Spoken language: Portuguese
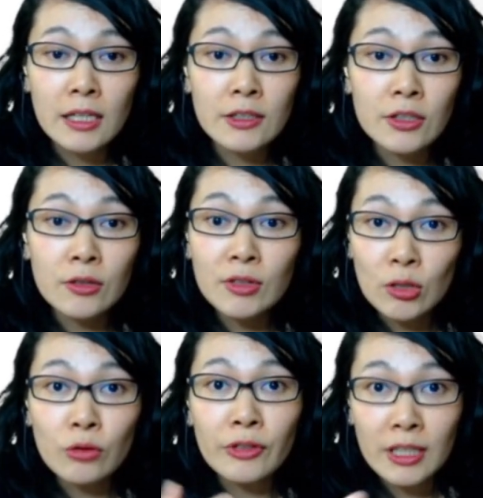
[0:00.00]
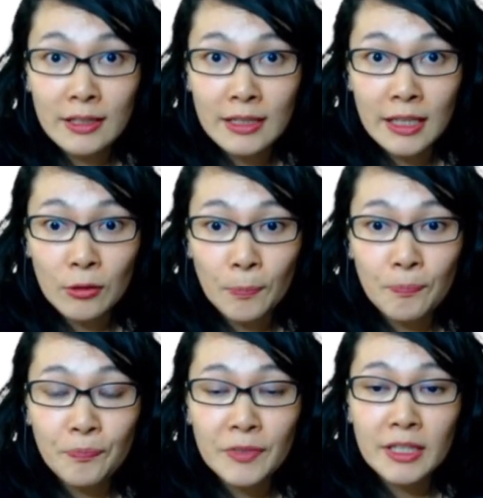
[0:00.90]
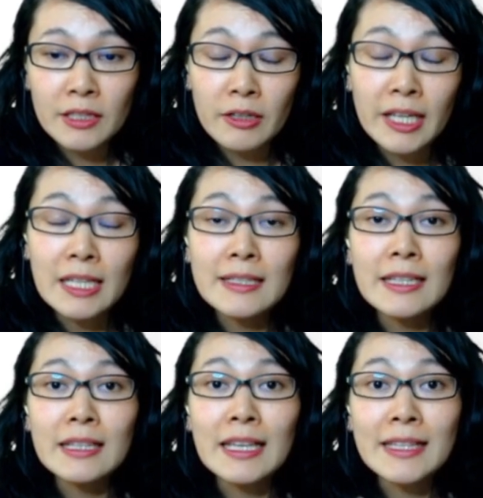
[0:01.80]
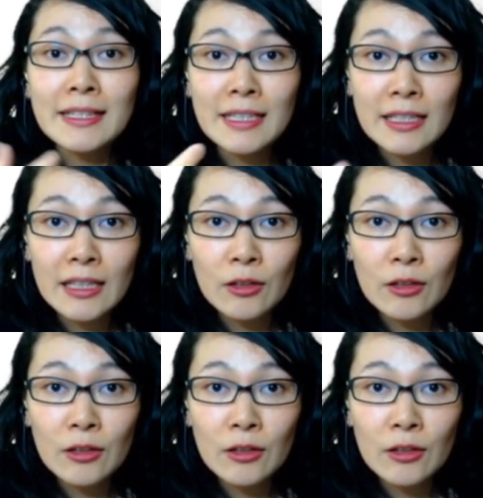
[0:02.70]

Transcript: de, do setor financeiro são aqueles que decidem